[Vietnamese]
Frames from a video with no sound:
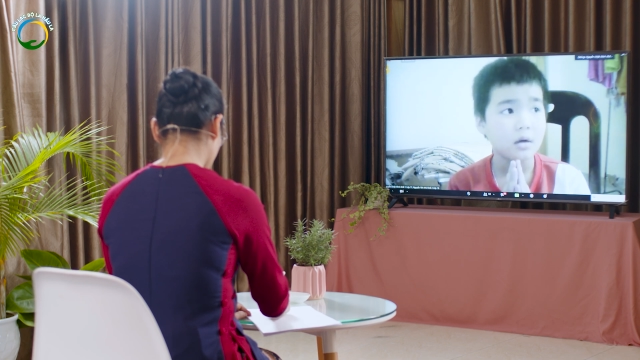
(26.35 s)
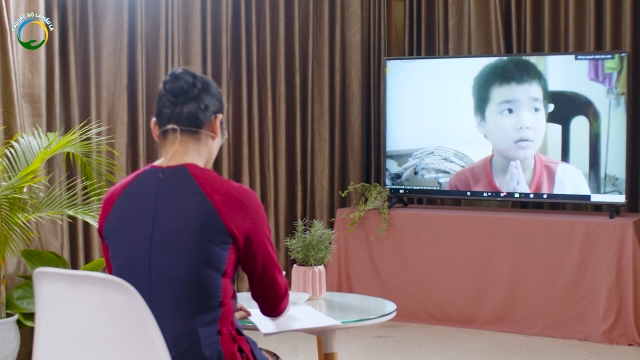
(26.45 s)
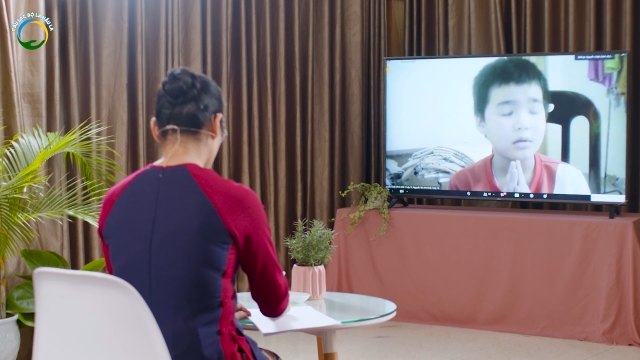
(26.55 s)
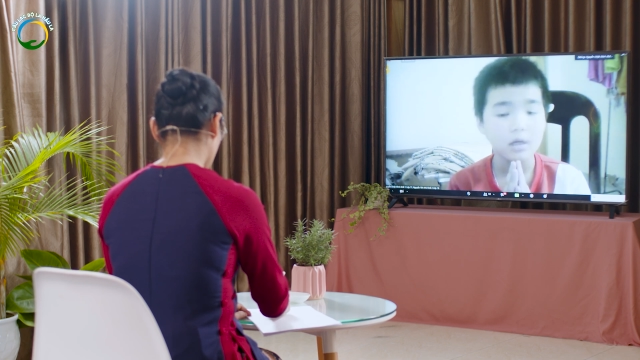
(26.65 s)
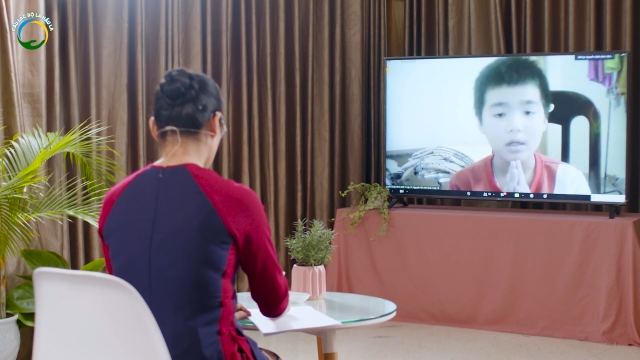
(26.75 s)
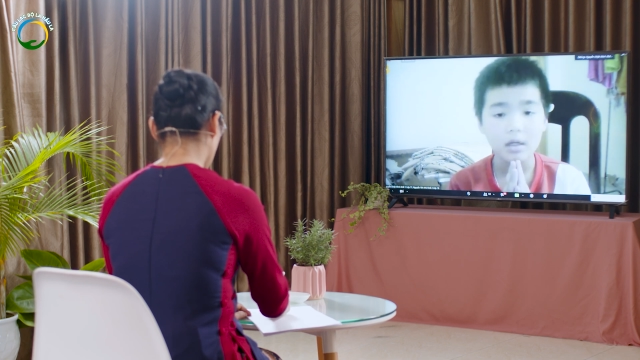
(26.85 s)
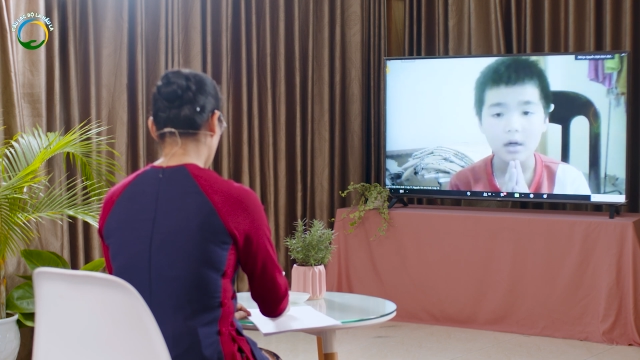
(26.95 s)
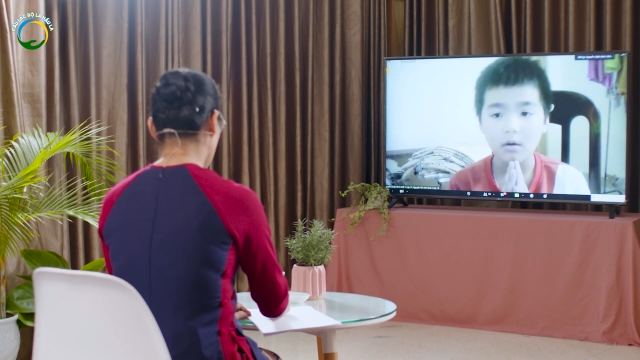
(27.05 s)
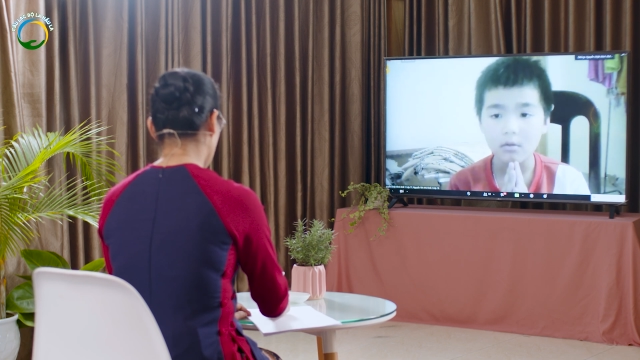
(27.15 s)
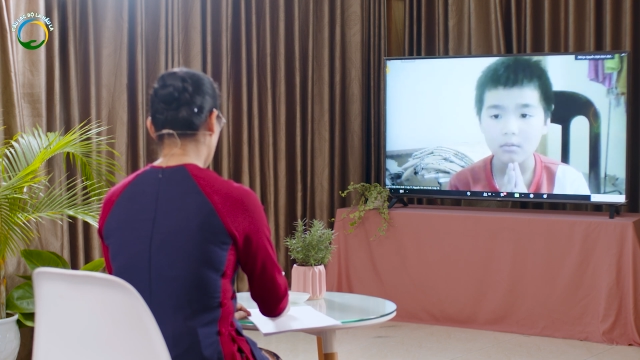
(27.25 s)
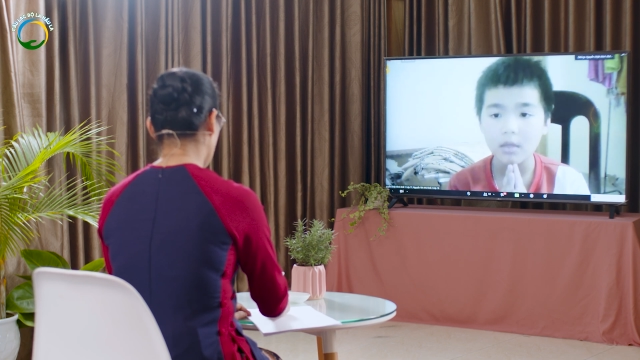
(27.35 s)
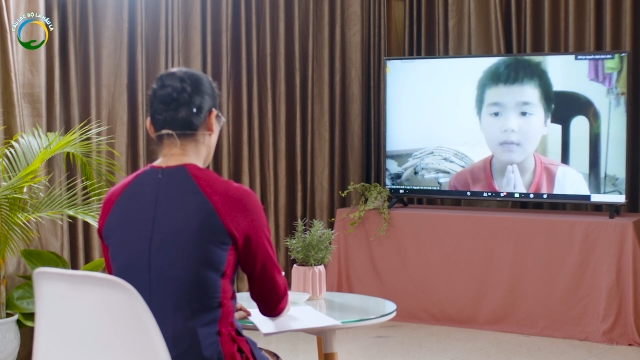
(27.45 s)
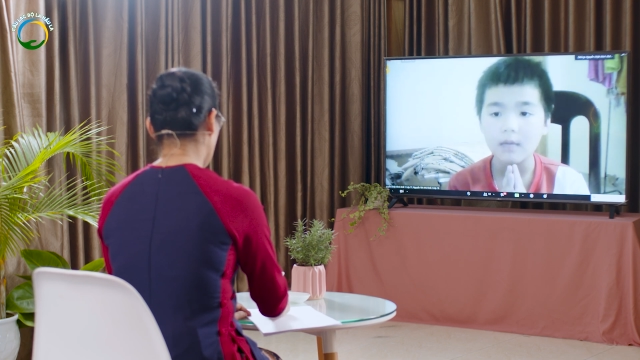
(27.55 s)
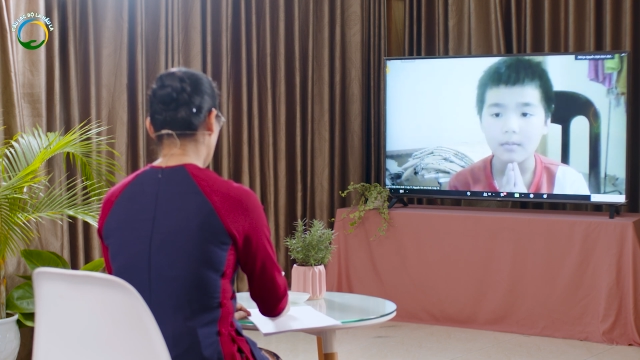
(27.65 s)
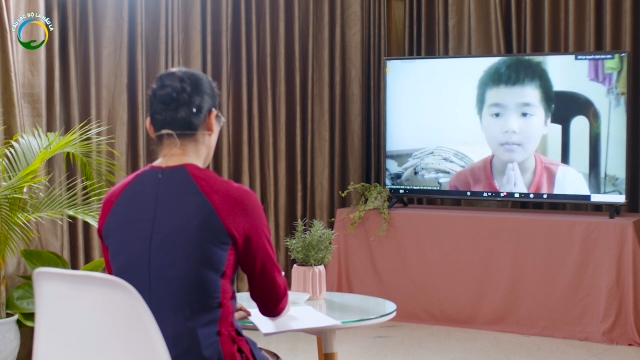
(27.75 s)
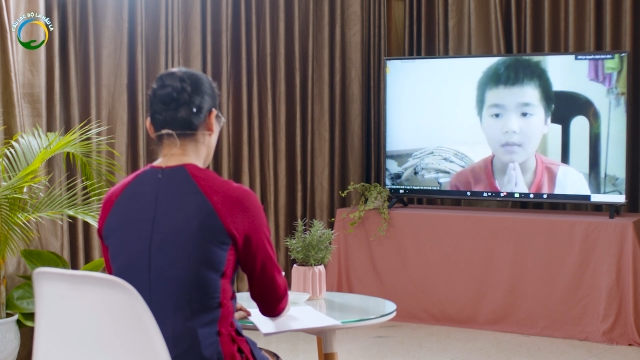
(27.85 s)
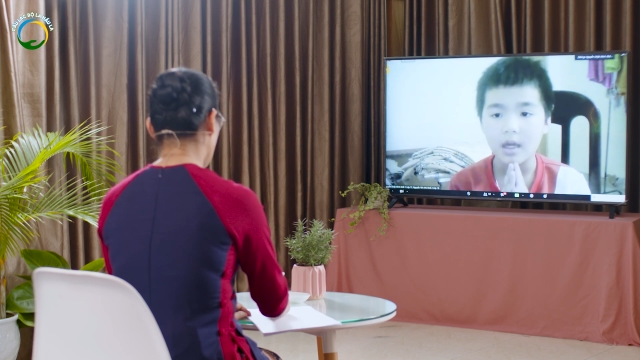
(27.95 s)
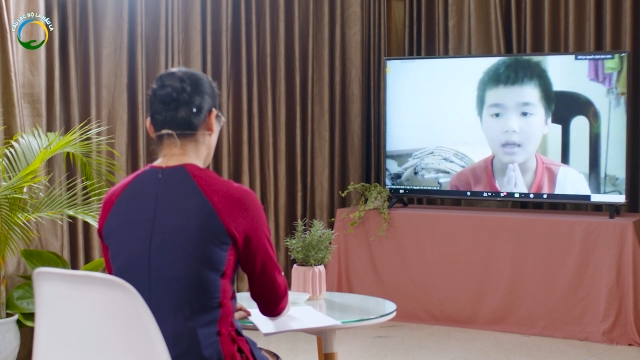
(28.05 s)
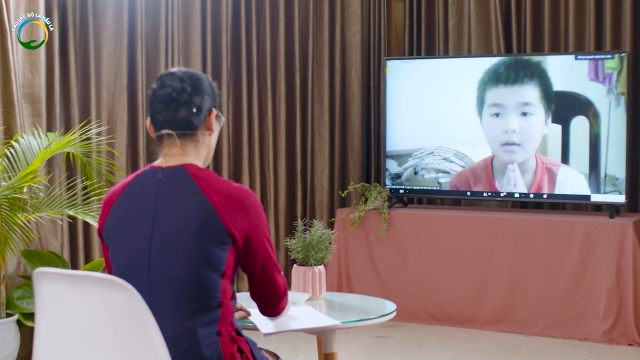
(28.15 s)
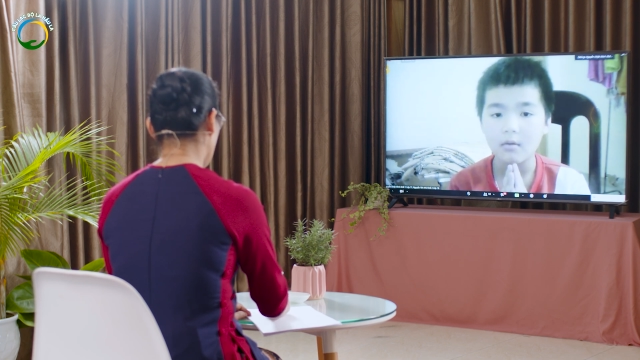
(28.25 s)
cũng đi với mẹ, hóa
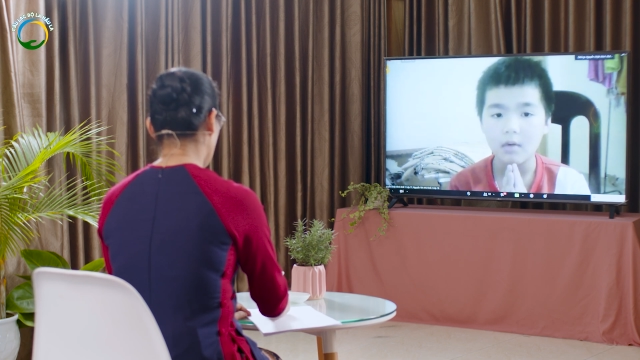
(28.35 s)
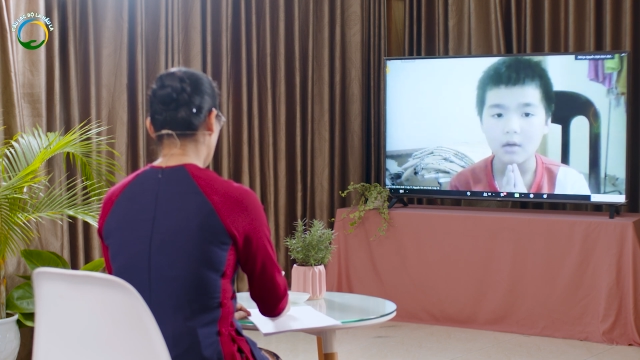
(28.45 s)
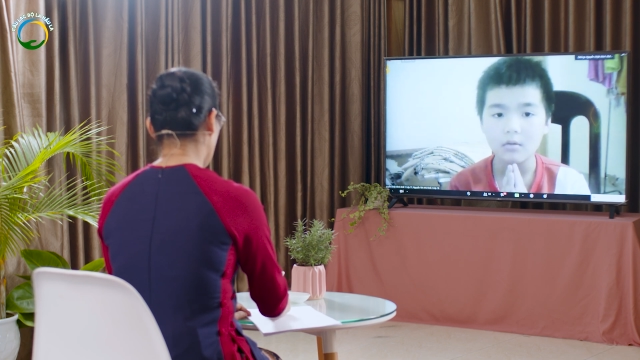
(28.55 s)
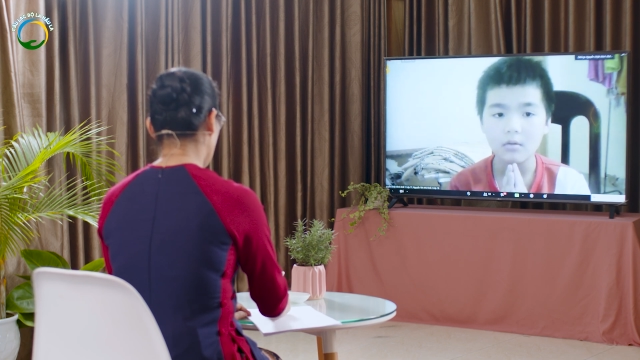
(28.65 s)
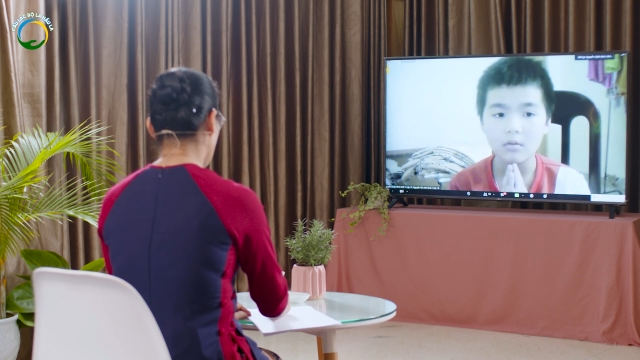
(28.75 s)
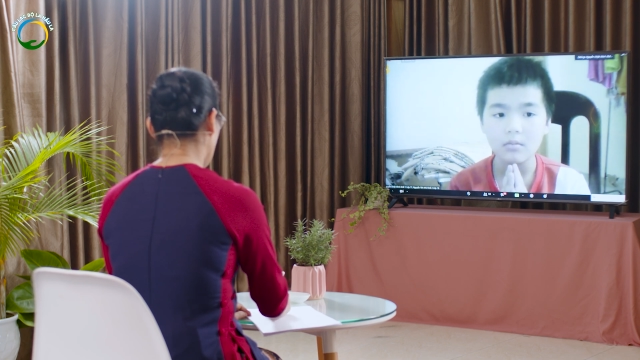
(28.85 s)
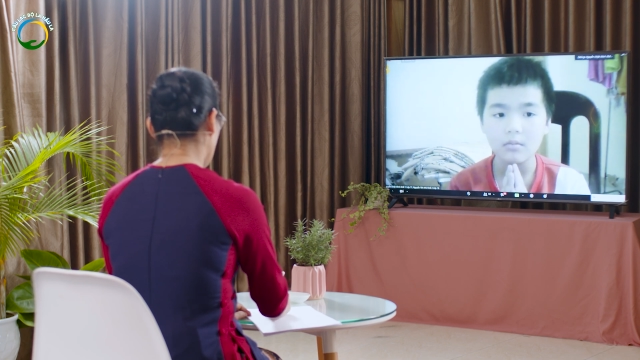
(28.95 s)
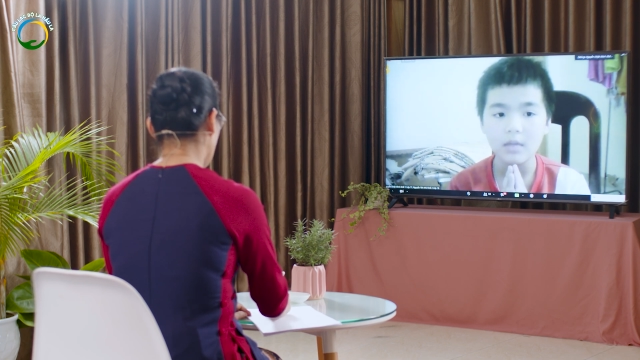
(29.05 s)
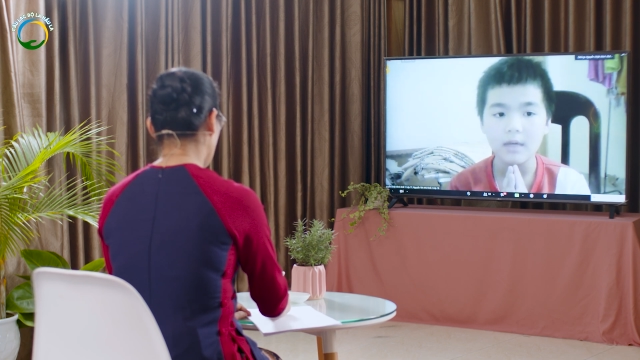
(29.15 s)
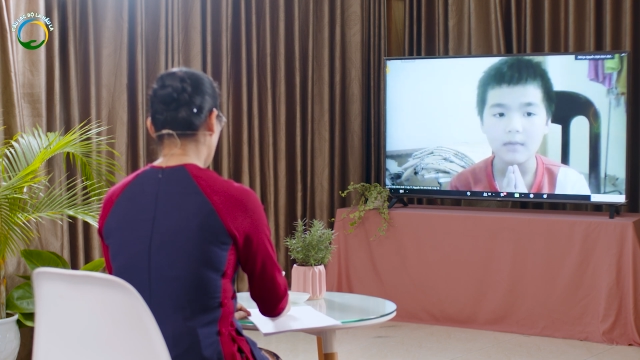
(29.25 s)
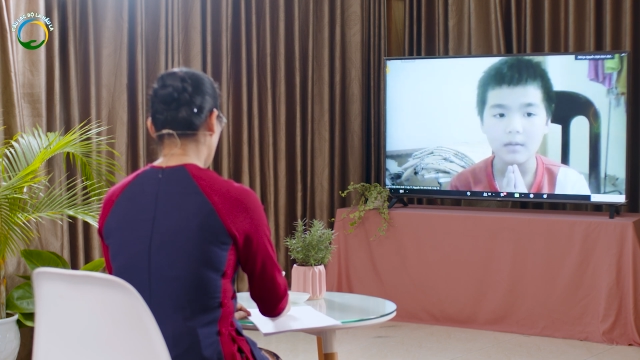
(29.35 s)
tu cũng đi với mẹ.